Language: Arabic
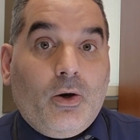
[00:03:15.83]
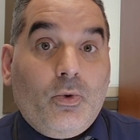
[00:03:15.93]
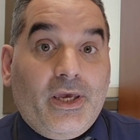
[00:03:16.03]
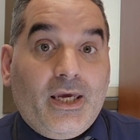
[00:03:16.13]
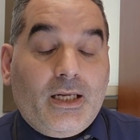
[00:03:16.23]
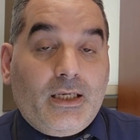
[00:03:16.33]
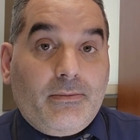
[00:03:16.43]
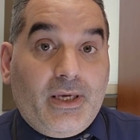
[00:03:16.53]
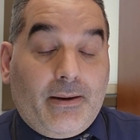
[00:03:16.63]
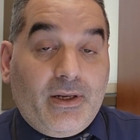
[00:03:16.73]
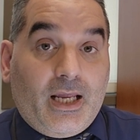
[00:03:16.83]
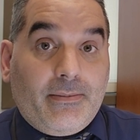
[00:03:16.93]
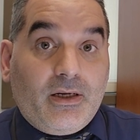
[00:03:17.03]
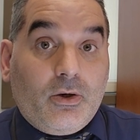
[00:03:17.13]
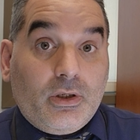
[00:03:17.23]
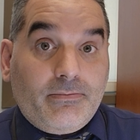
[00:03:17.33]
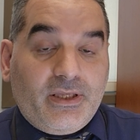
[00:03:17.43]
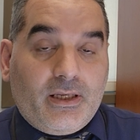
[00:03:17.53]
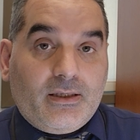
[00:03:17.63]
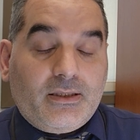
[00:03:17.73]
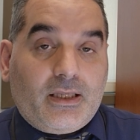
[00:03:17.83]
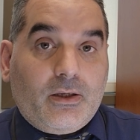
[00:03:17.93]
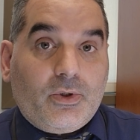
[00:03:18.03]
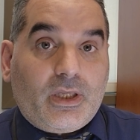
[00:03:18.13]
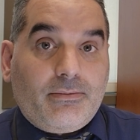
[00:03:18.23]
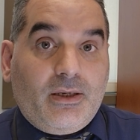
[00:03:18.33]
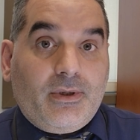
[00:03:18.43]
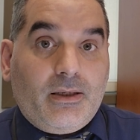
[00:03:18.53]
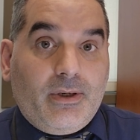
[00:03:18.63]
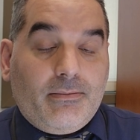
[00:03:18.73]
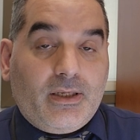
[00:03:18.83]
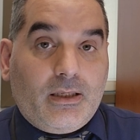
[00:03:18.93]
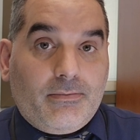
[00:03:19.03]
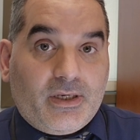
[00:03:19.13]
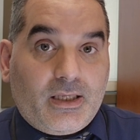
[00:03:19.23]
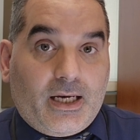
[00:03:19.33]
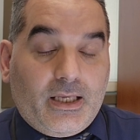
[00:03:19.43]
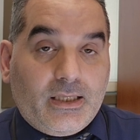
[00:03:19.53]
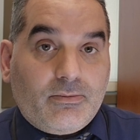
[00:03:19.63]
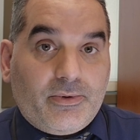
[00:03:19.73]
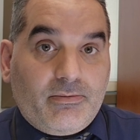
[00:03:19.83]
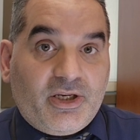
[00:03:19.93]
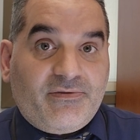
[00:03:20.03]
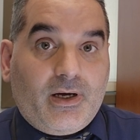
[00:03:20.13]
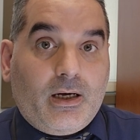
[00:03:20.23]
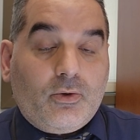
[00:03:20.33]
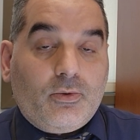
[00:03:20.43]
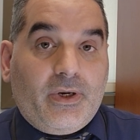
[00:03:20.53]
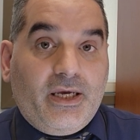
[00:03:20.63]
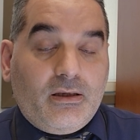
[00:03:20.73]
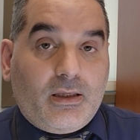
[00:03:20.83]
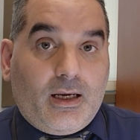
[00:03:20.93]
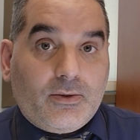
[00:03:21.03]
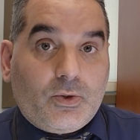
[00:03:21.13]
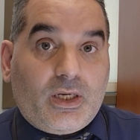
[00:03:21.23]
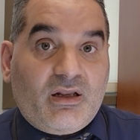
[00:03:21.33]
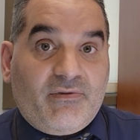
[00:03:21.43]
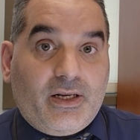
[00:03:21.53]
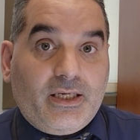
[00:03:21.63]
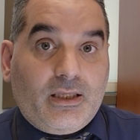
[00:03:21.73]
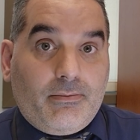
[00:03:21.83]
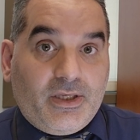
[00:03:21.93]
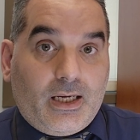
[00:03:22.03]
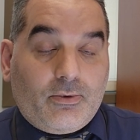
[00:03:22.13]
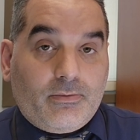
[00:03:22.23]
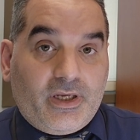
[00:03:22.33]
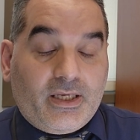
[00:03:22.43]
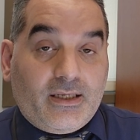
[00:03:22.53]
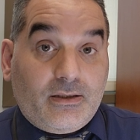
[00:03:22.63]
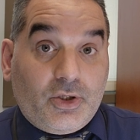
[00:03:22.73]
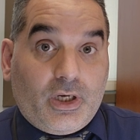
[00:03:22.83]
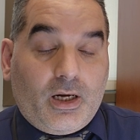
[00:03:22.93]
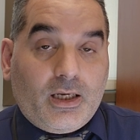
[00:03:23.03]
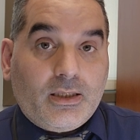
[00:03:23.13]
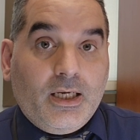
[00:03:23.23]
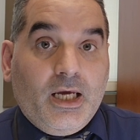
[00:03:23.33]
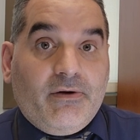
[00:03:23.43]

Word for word: هو اللي بيعمل عمل الهوسبيتالست يعني هو الطبيب اللي بيقبل المرضى على اسمه بالمشفى وبقيه التخصصات الفرعيه هن بيتابعوا المريض كاستشارات